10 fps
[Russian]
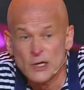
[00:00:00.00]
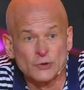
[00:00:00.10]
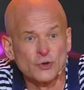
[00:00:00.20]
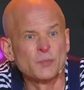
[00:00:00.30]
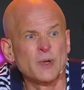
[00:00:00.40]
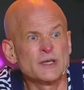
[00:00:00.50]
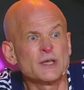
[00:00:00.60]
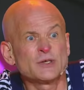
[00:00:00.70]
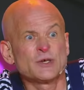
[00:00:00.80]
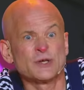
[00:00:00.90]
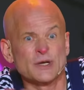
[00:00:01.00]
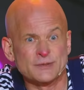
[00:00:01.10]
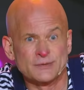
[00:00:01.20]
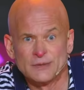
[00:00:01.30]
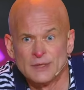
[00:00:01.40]
то на планете
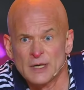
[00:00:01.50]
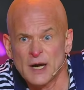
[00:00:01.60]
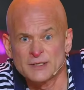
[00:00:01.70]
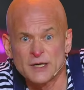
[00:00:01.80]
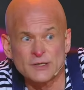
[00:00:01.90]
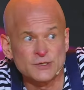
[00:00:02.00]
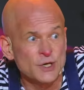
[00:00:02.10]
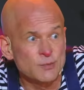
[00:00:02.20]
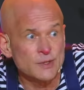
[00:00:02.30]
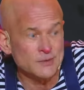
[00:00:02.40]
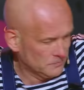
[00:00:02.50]
сейчас хозяйничали бы